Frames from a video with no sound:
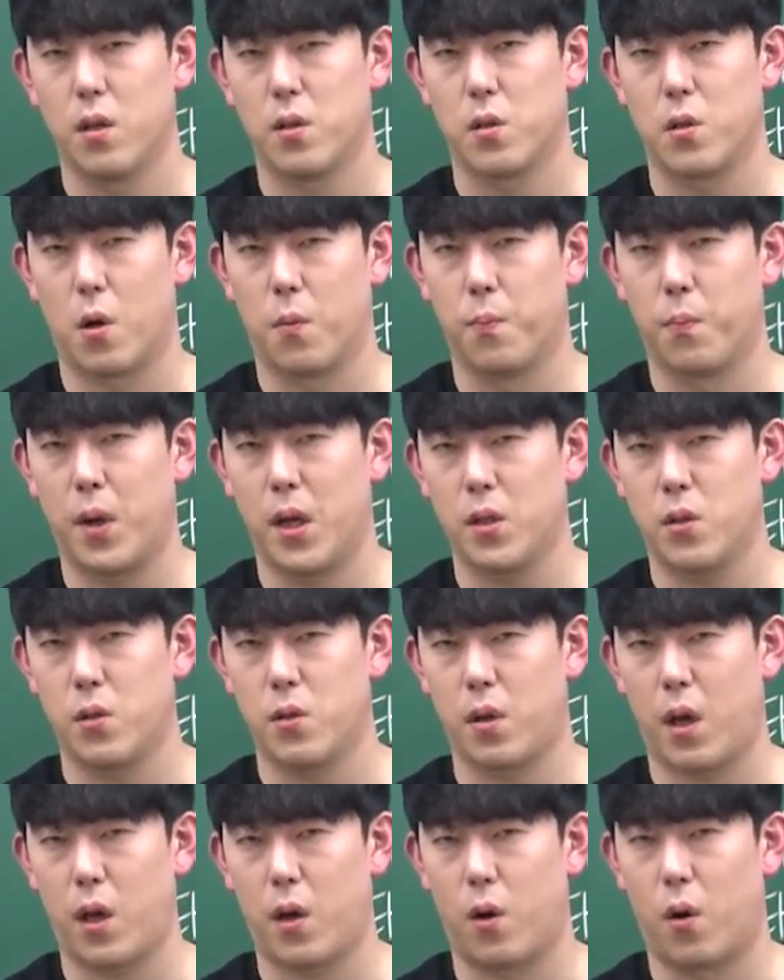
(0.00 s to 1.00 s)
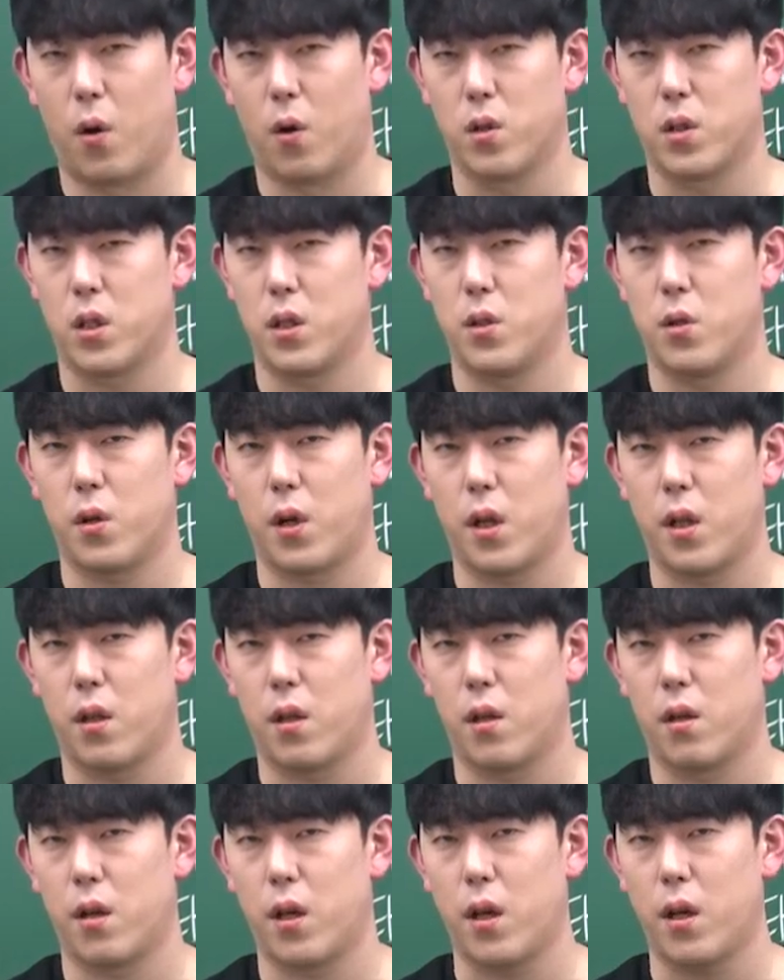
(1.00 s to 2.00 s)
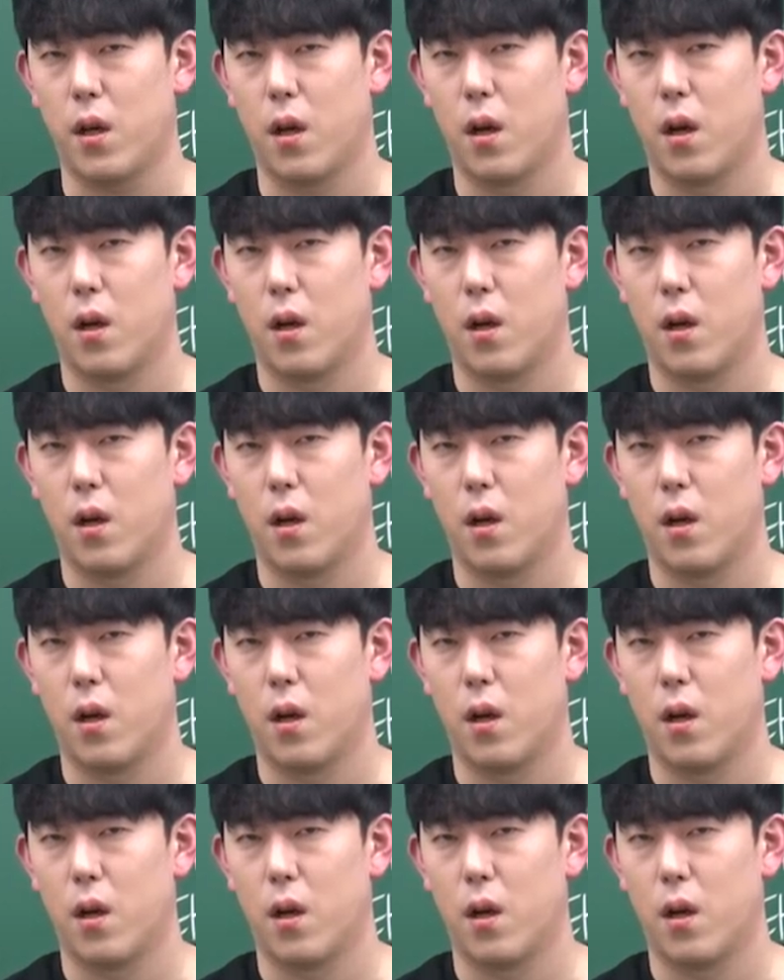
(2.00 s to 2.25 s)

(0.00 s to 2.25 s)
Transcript: 전반적인 거시적인 틀이